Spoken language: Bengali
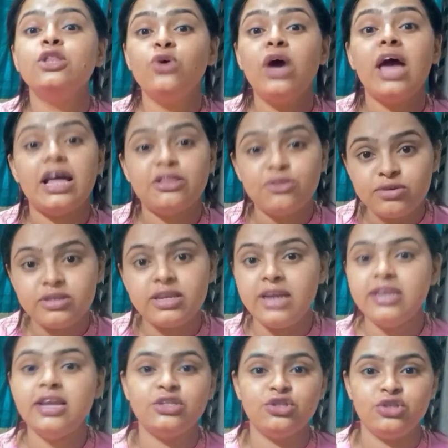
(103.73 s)
তো
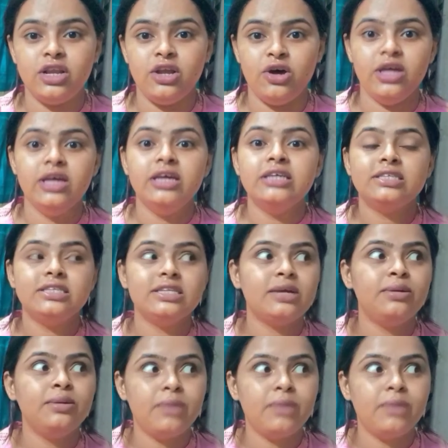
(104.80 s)
এতটাই ন্যাচারাল হয় সেদিনকে